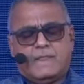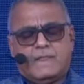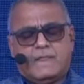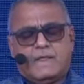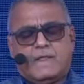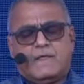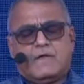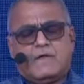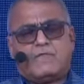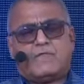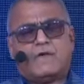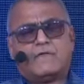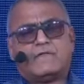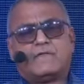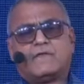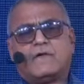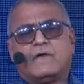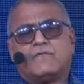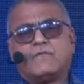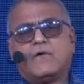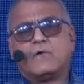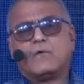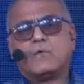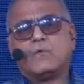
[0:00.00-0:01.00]

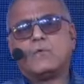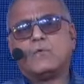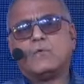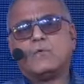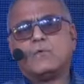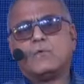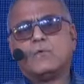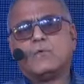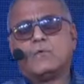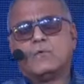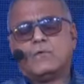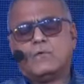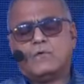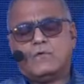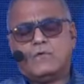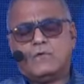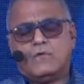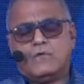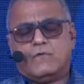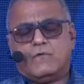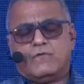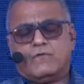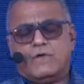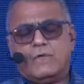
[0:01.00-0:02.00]
فالسفر
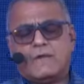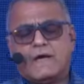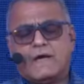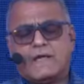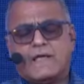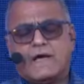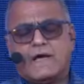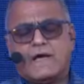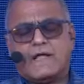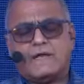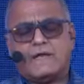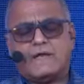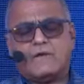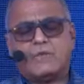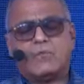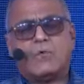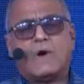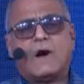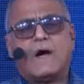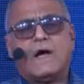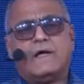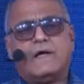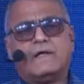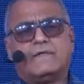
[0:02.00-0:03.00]
في مكان
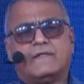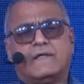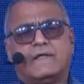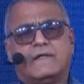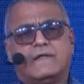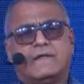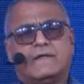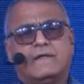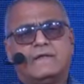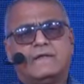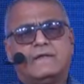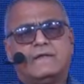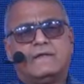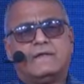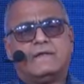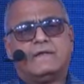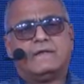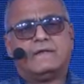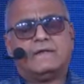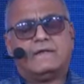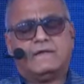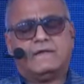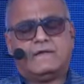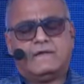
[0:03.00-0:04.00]
واحد
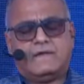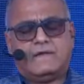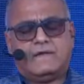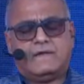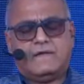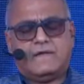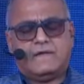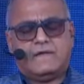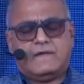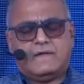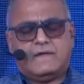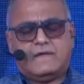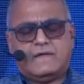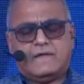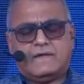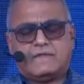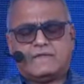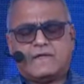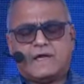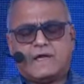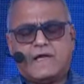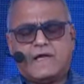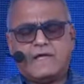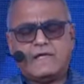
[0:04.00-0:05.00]

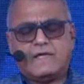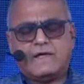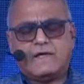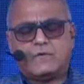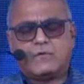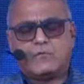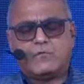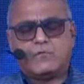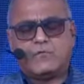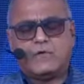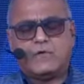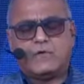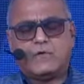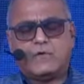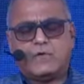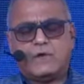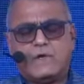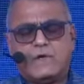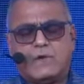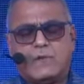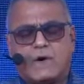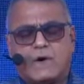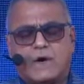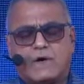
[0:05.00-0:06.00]
يتغير في
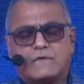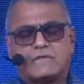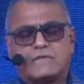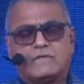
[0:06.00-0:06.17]
كل وقت